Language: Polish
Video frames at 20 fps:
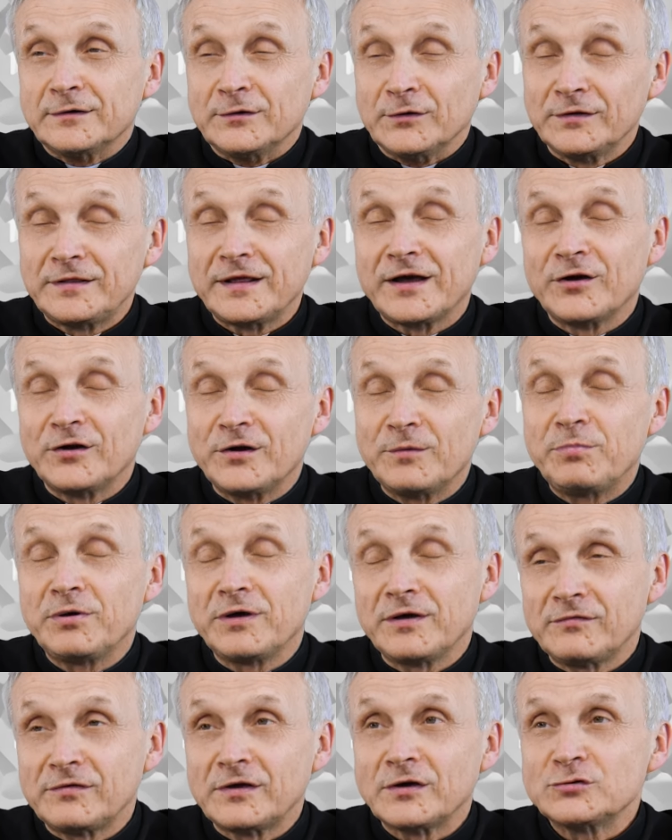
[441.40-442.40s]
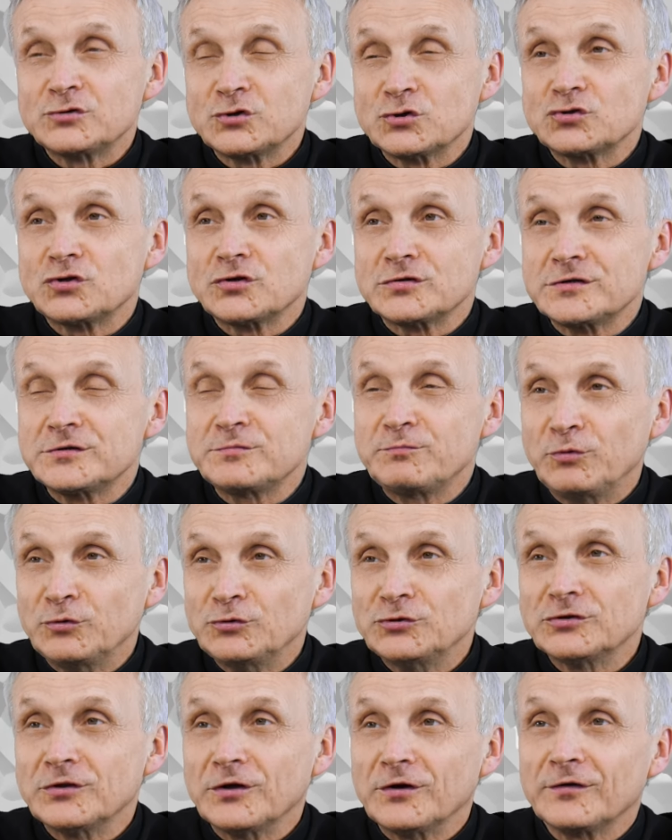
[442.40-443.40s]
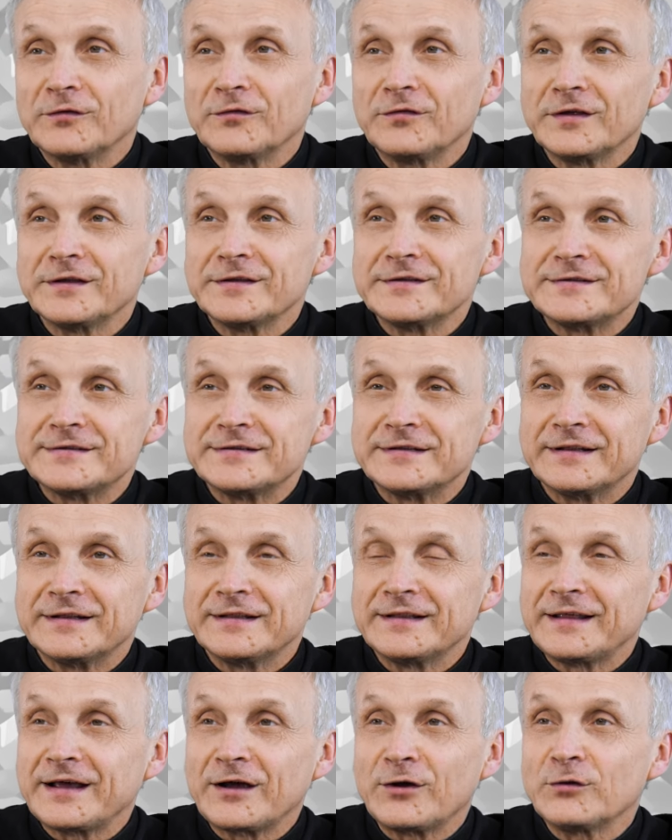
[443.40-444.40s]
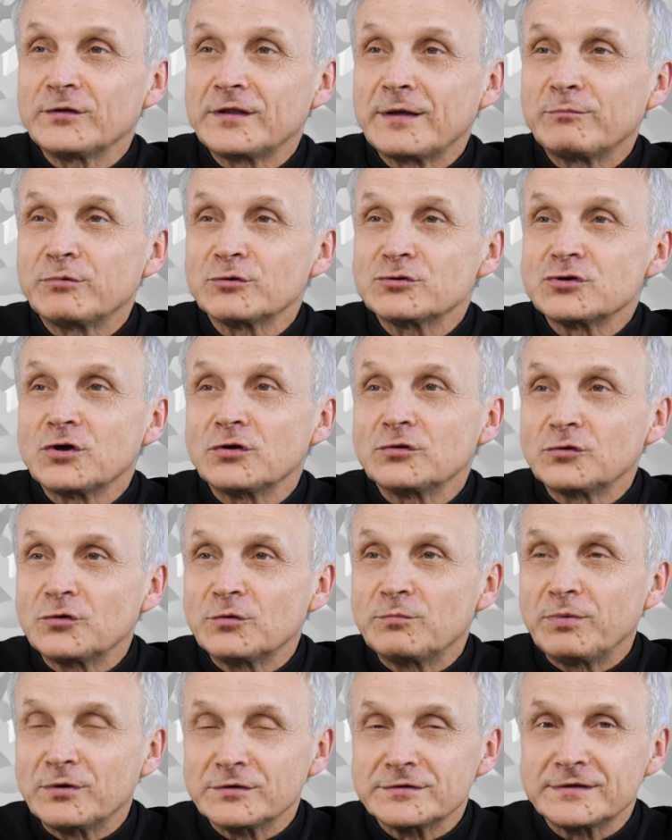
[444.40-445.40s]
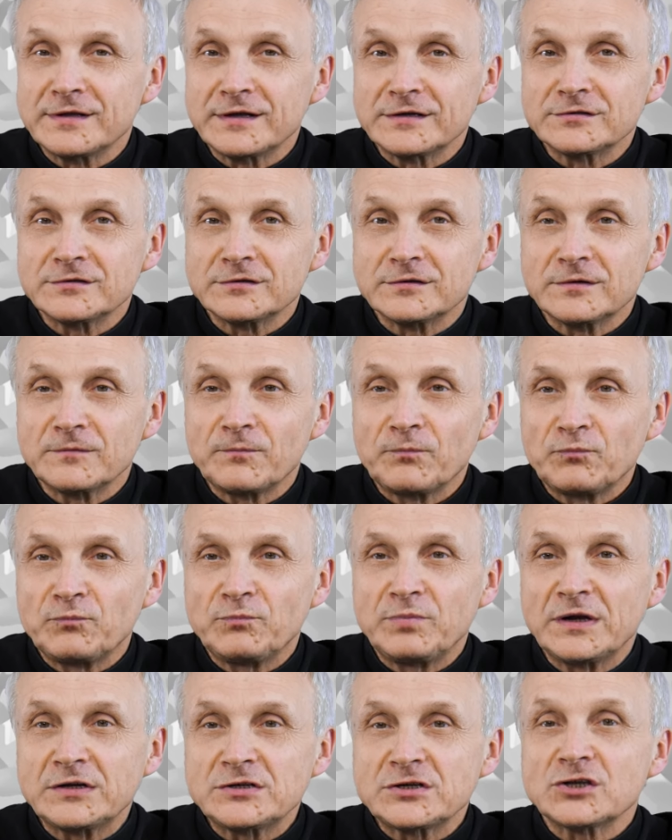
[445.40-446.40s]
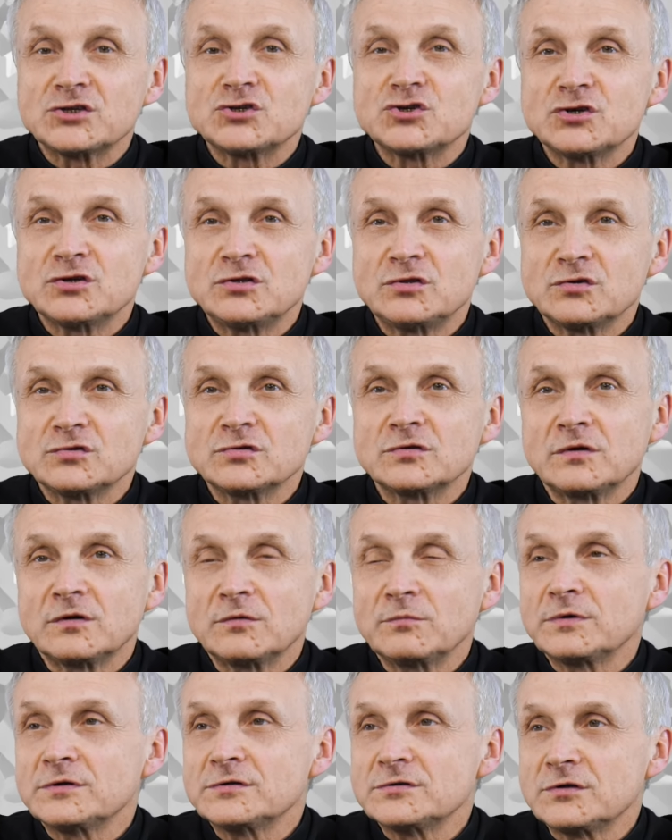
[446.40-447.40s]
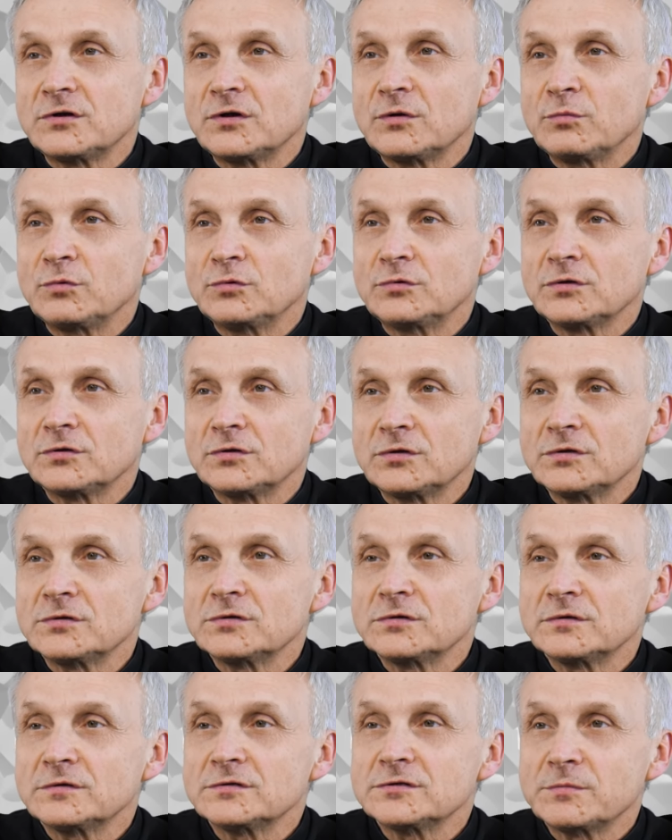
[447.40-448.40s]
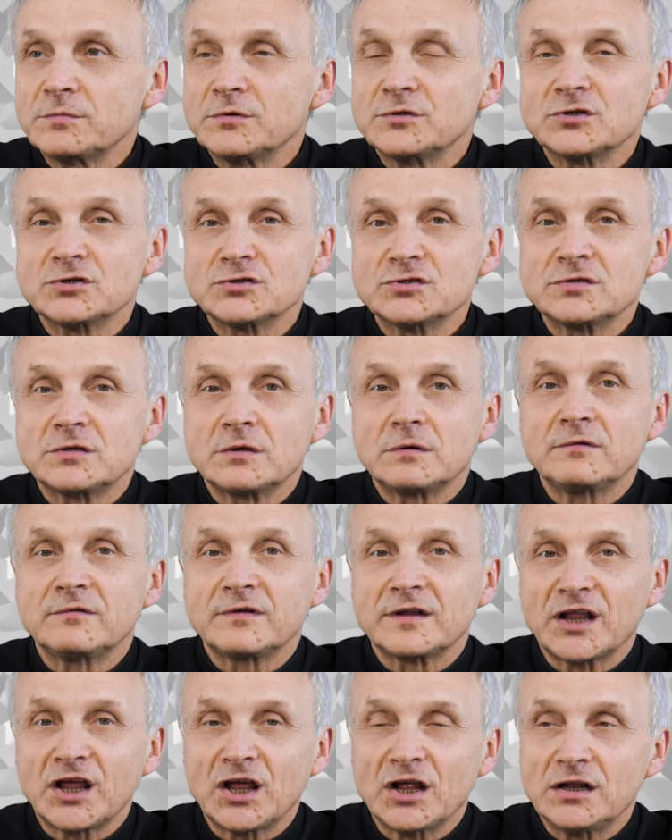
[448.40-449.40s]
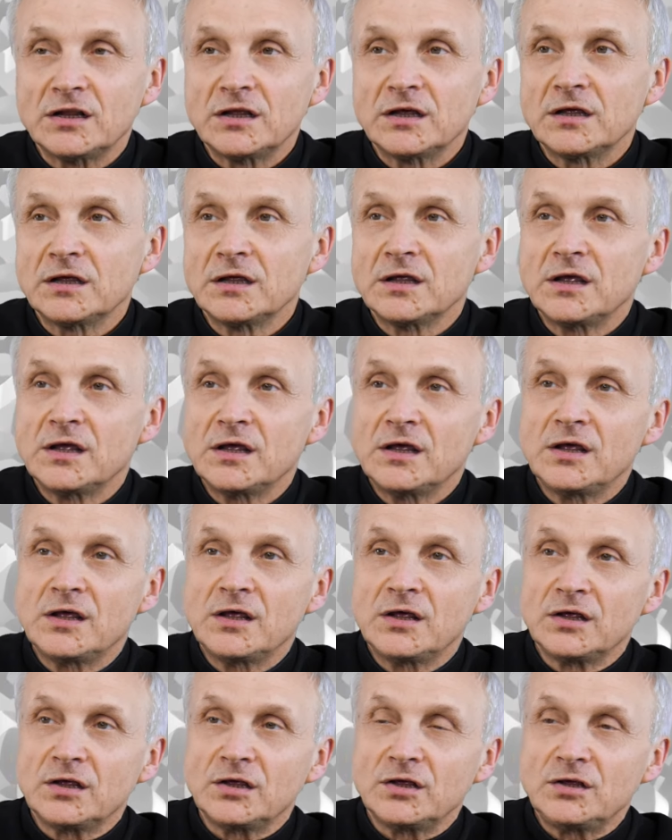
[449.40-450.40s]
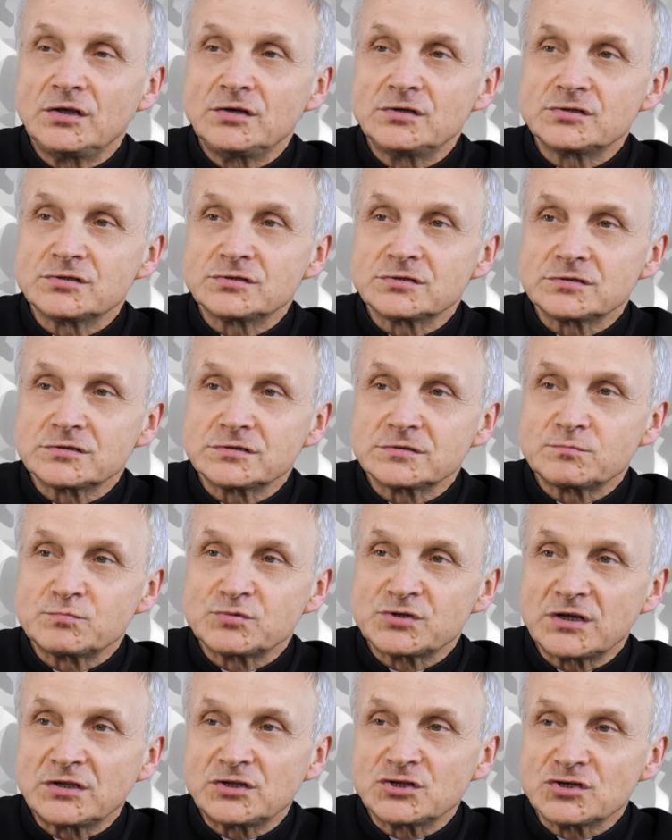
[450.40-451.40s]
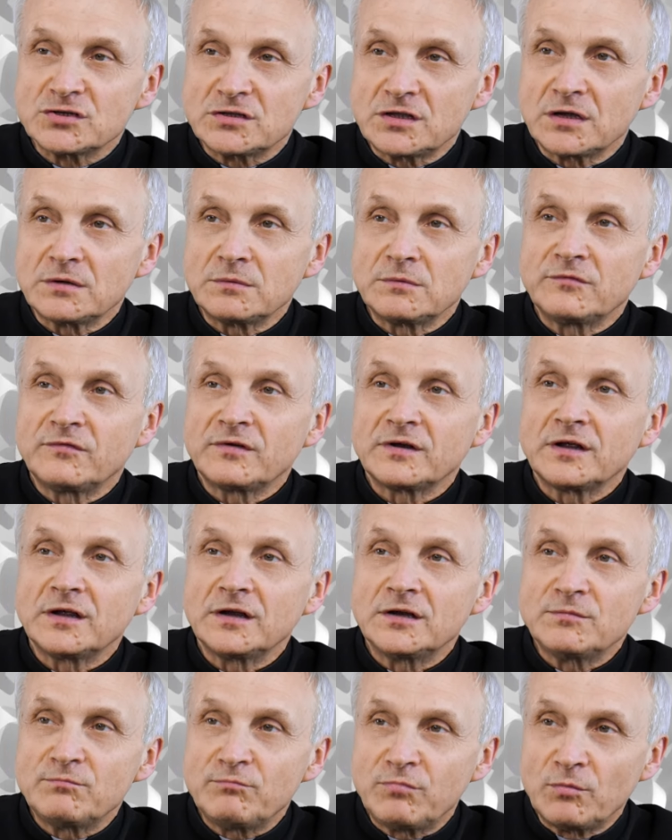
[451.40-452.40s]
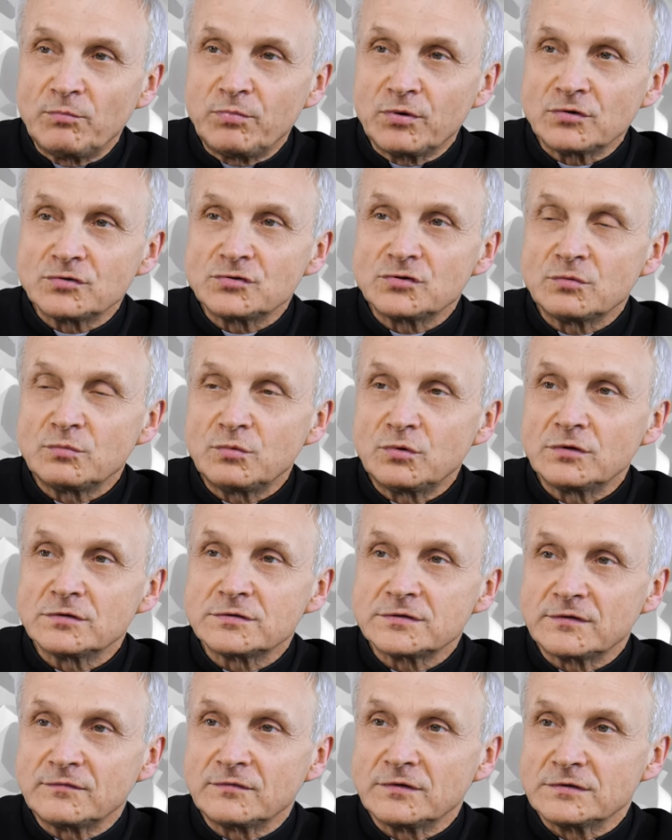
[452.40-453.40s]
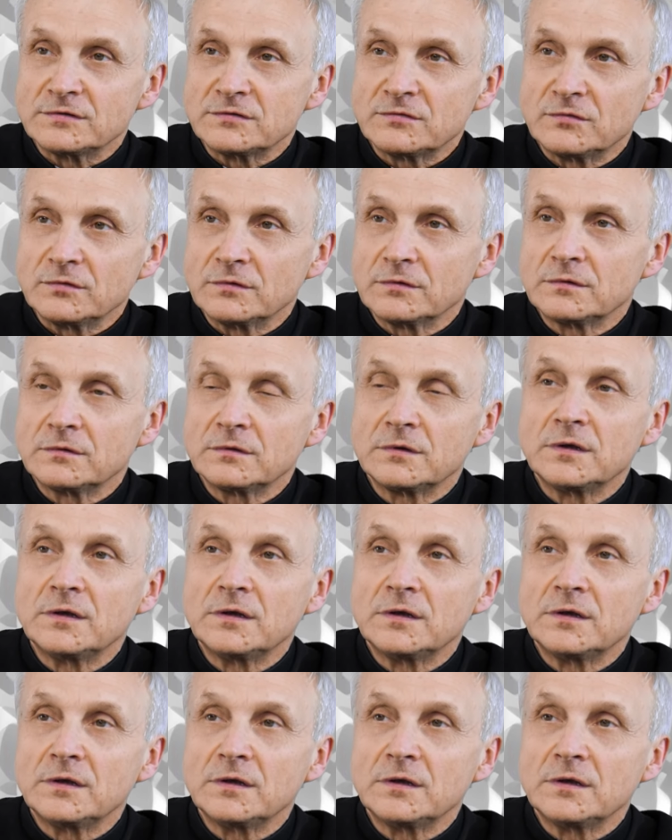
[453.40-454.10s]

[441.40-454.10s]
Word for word: no tak, one pojawiają się już dosyć późno, więc jak go na początku poznać, pierwsza czynność, którą będzie robił, to to, że będzie czytał Ewangelię i przed czytaniem Ewangelii poprosił o błogosławieństwo.